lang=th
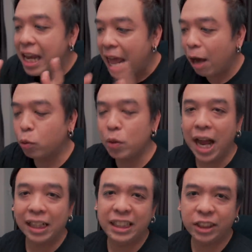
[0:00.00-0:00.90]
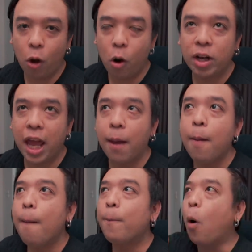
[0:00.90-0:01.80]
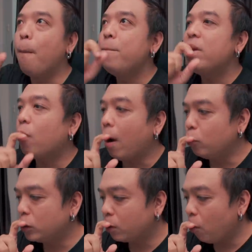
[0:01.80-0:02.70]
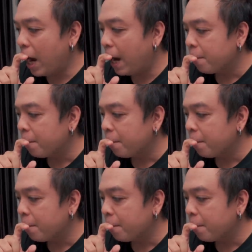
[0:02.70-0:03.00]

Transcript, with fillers: แล้วตัวอย่างที่ 2 เนี่ย ผมมีความรู้สึกว่า